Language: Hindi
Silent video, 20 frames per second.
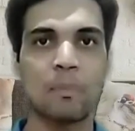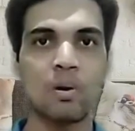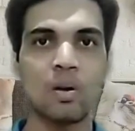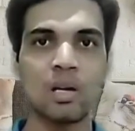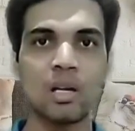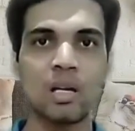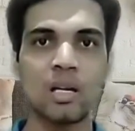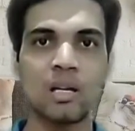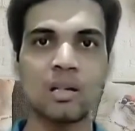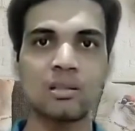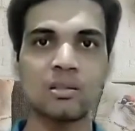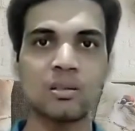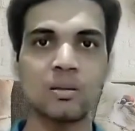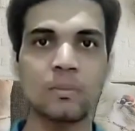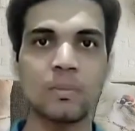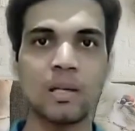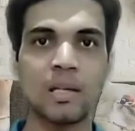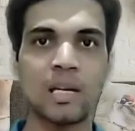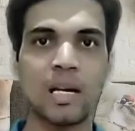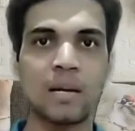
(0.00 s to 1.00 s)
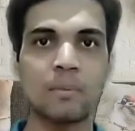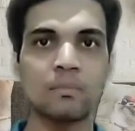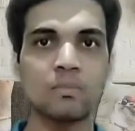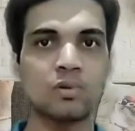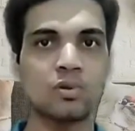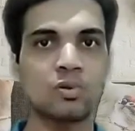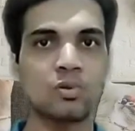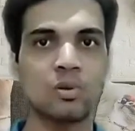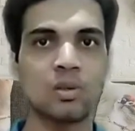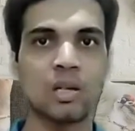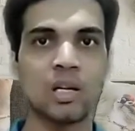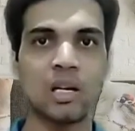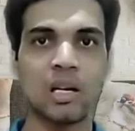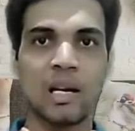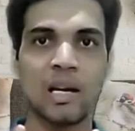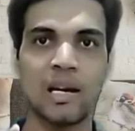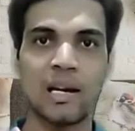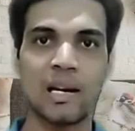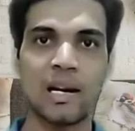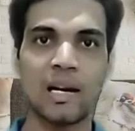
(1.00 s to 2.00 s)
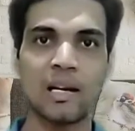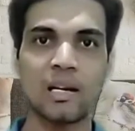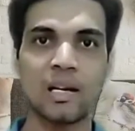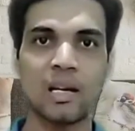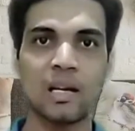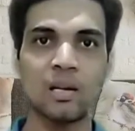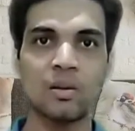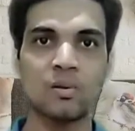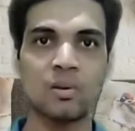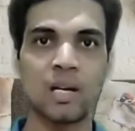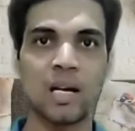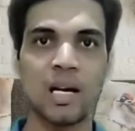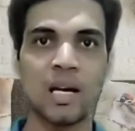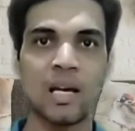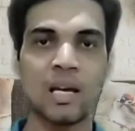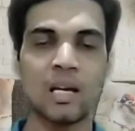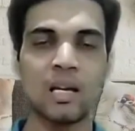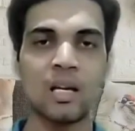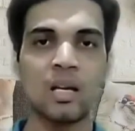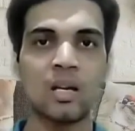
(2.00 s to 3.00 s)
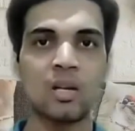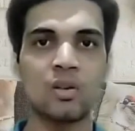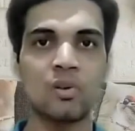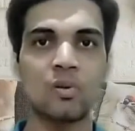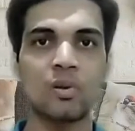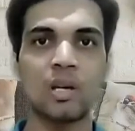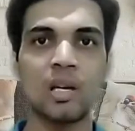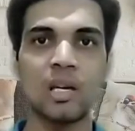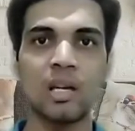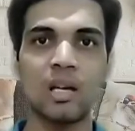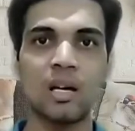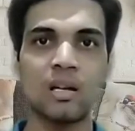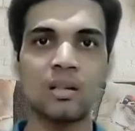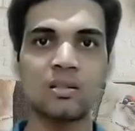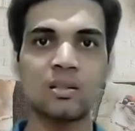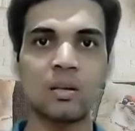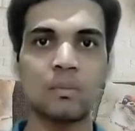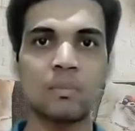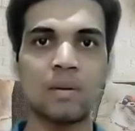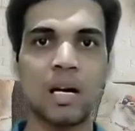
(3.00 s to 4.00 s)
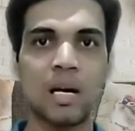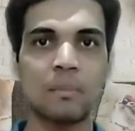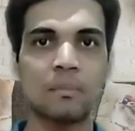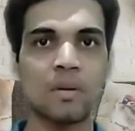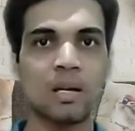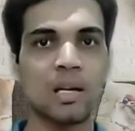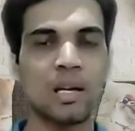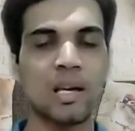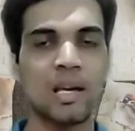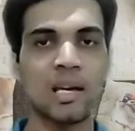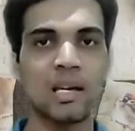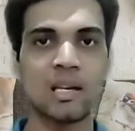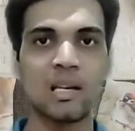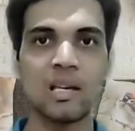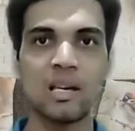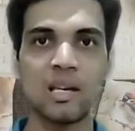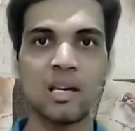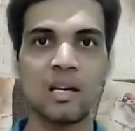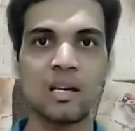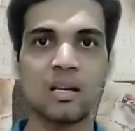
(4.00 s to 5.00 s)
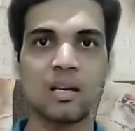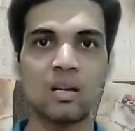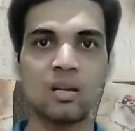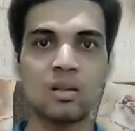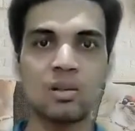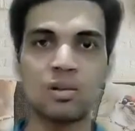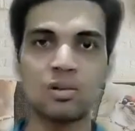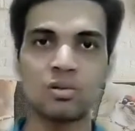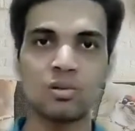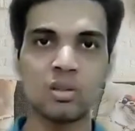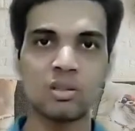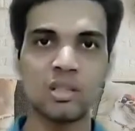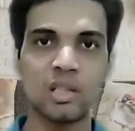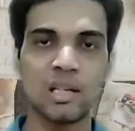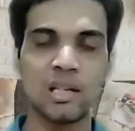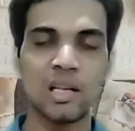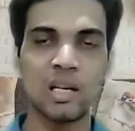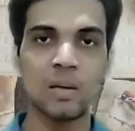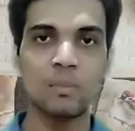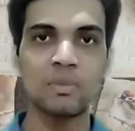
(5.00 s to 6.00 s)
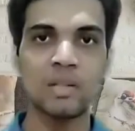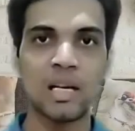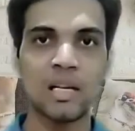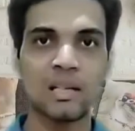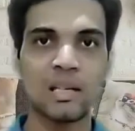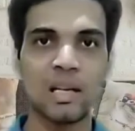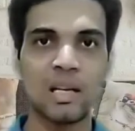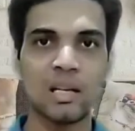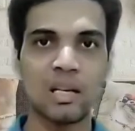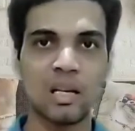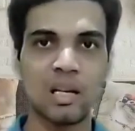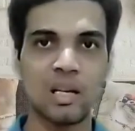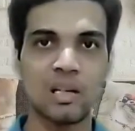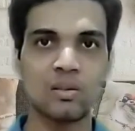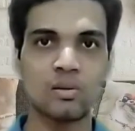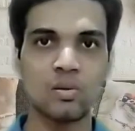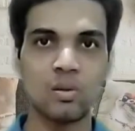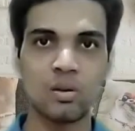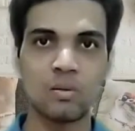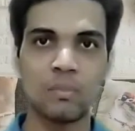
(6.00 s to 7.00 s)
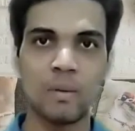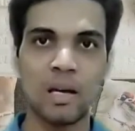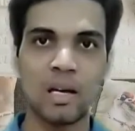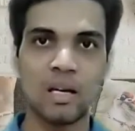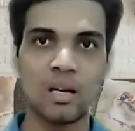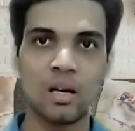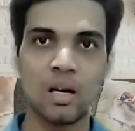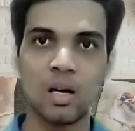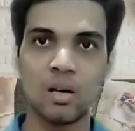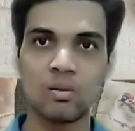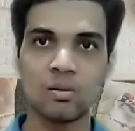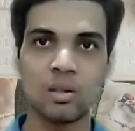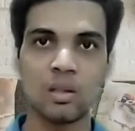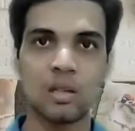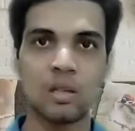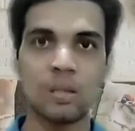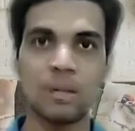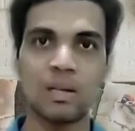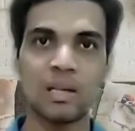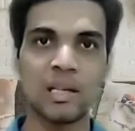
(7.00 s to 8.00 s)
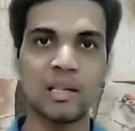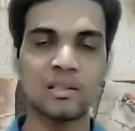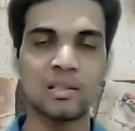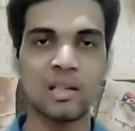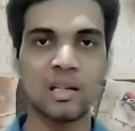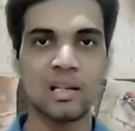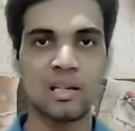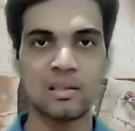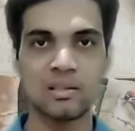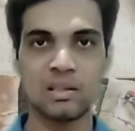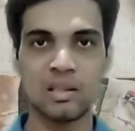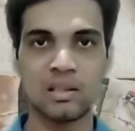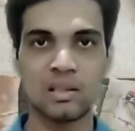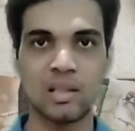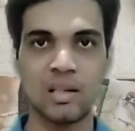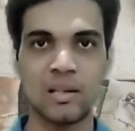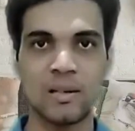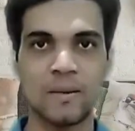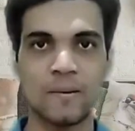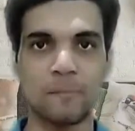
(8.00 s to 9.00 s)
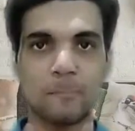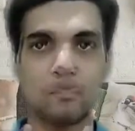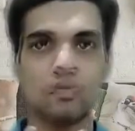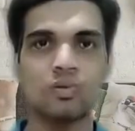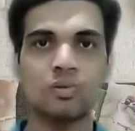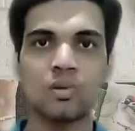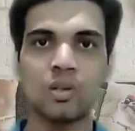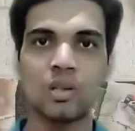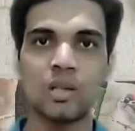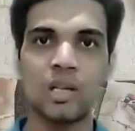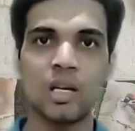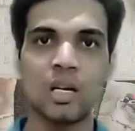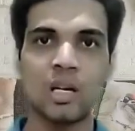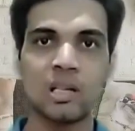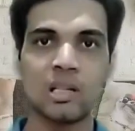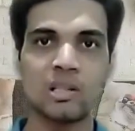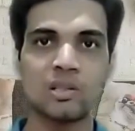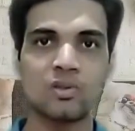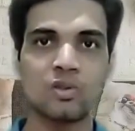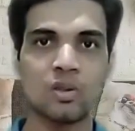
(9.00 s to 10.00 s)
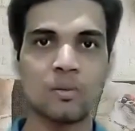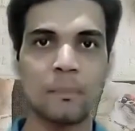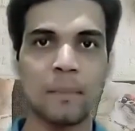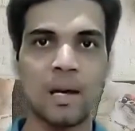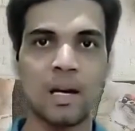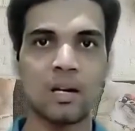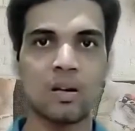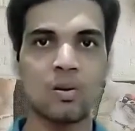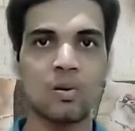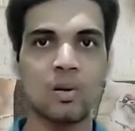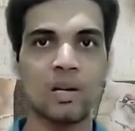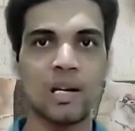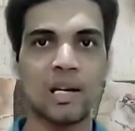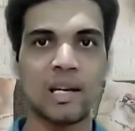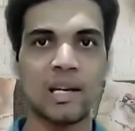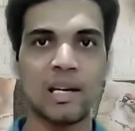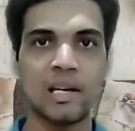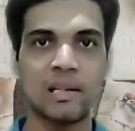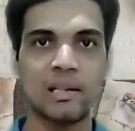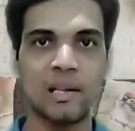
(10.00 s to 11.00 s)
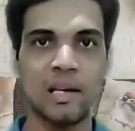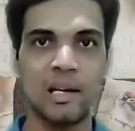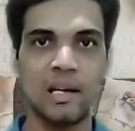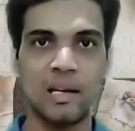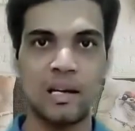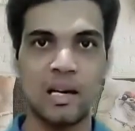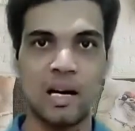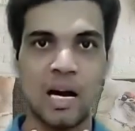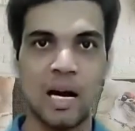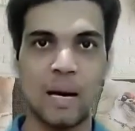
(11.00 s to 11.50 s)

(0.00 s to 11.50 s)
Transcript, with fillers: आपको यह सभी नाम सुनकर हैरान नहीं होना है क्योंकि यह सब नाम एक ही है तो दोस्तों चलिए अब जानते हैं कि किसोक बैंक अकाउंट ओपन कैसे कर सकते हैं तो दोस्तों यह किसोक बैंक खोलने के लिए